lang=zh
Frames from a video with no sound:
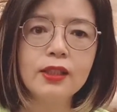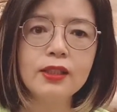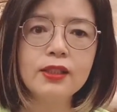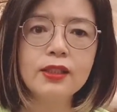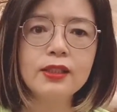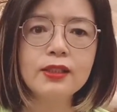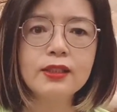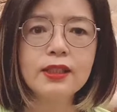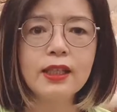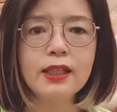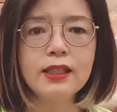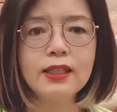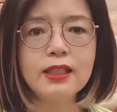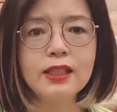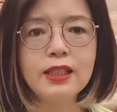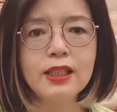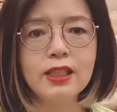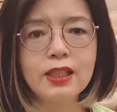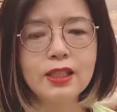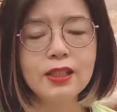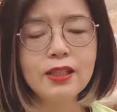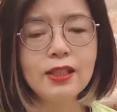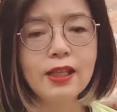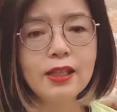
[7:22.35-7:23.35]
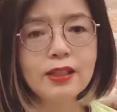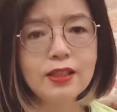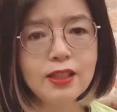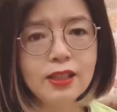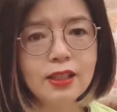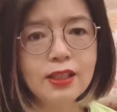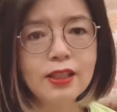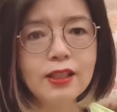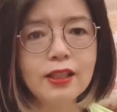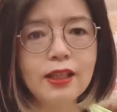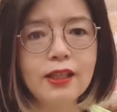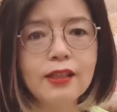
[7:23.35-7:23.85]
这在几十年
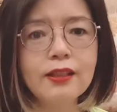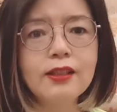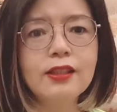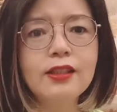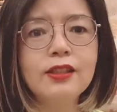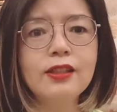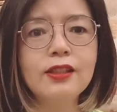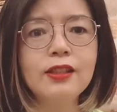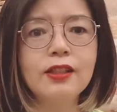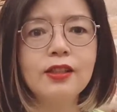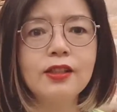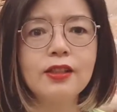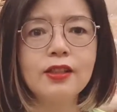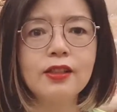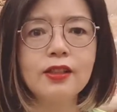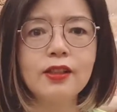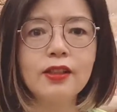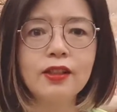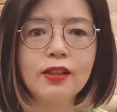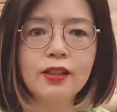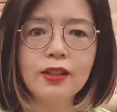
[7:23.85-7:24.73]
前其实，